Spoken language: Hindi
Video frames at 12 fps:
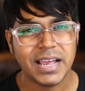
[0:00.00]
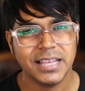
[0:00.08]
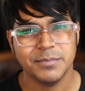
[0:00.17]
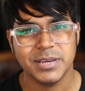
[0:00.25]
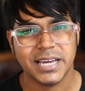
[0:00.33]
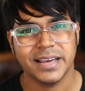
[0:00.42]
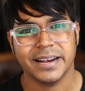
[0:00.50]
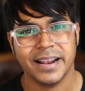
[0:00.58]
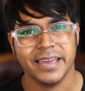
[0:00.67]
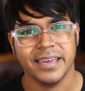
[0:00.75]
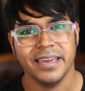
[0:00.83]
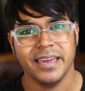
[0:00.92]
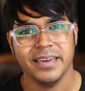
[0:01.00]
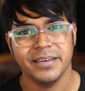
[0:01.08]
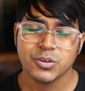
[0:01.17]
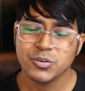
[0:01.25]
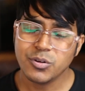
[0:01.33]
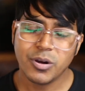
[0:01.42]
वाले भी कर रहे हैं
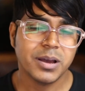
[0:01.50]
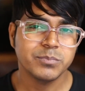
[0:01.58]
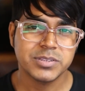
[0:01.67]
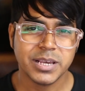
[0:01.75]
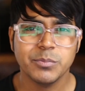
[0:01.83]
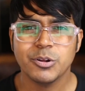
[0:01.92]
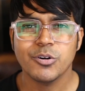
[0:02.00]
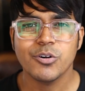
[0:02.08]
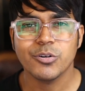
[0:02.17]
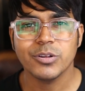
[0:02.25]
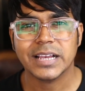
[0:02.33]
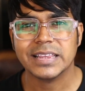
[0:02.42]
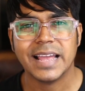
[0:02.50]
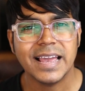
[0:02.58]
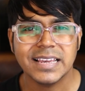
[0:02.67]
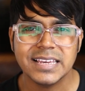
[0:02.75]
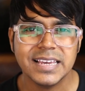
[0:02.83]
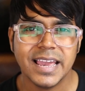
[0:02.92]
यू you नो know, हम सब लोगों को लगता
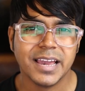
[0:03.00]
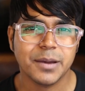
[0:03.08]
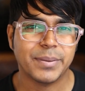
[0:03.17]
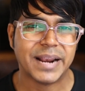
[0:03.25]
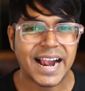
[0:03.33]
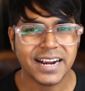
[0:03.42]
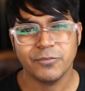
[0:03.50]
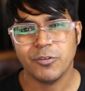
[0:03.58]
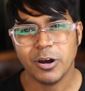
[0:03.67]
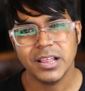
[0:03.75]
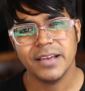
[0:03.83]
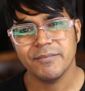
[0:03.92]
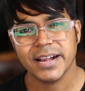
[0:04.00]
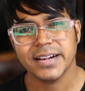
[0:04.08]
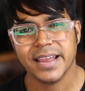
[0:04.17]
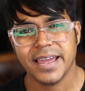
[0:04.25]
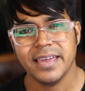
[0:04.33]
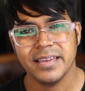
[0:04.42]
है कि ये एक फॉल
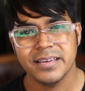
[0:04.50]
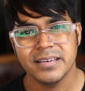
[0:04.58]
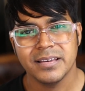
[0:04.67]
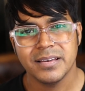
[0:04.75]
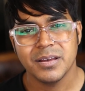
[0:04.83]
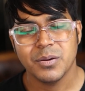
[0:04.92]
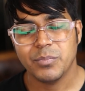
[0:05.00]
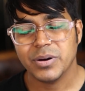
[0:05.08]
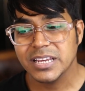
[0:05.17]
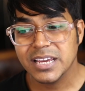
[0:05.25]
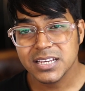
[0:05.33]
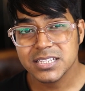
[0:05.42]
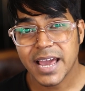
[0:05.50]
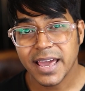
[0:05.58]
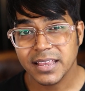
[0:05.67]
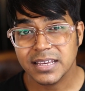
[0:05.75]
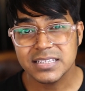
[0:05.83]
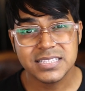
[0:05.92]
इफेक्ट है पर ये
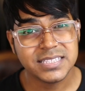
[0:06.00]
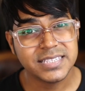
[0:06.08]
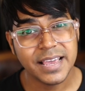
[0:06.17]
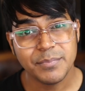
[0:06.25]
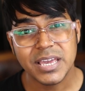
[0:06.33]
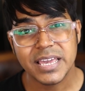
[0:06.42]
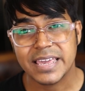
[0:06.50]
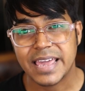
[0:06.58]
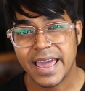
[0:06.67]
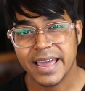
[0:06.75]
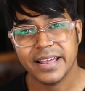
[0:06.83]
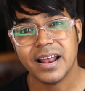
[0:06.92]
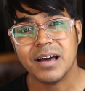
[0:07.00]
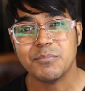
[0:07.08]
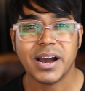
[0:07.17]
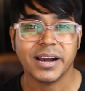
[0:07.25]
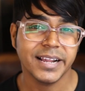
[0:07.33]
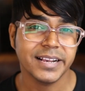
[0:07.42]
शायद इससे भी गहरा
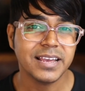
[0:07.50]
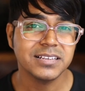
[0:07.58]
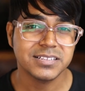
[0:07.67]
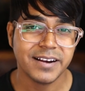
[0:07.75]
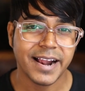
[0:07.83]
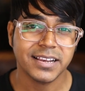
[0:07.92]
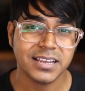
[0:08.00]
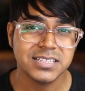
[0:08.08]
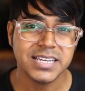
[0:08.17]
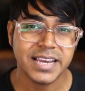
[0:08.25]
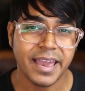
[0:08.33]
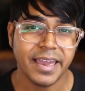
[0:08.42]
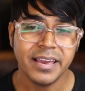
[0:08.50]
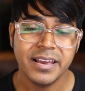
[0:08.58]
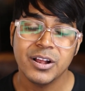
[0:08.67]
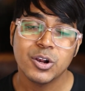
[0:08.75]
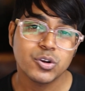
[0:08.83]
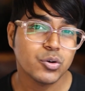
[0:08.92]
मार्केटिंग स्ट्रैटेजी है
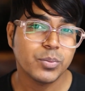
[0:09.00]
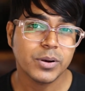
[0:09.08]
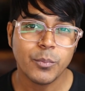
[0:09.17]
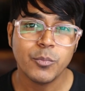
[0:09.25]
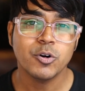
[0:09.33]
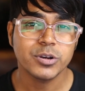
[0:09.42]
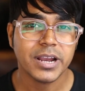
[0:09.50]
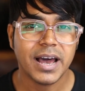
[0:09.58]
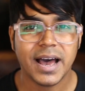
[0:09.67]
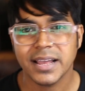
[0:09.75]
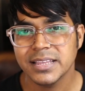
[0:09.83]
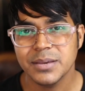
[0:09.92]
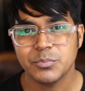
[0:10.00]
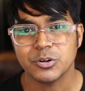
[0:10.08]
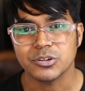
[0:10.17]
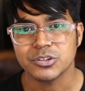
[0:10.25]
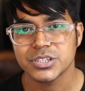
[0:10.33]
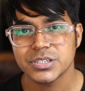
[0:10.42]
टू प्रमोट आदि
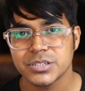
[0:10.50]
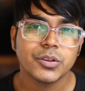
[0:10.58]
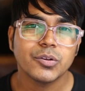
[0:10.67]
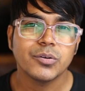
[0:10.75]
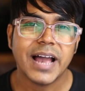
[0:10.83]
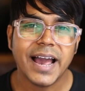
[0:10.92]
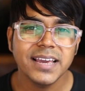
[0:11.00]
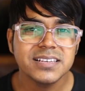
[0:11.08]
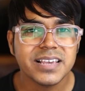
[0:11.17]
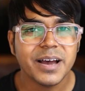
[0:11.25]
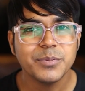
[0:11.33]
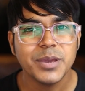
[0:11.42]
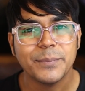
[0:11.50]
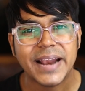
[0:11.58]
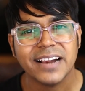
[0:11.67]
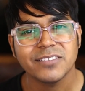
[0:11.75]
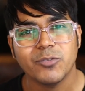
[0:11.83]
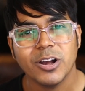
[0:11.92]
पुरुष तो गाइज अब ये
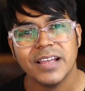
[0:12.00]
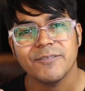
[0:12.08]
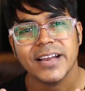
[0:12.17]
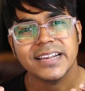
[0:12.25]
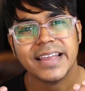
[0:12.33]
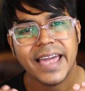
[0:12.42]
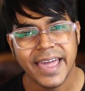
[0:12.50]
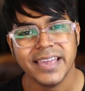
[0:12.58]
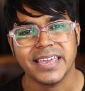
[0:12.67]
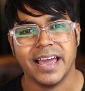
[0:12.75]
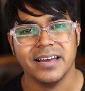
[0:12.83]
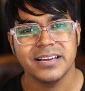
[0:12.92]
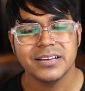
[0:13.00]
प्लेटफॉल इफेक्ट है क्या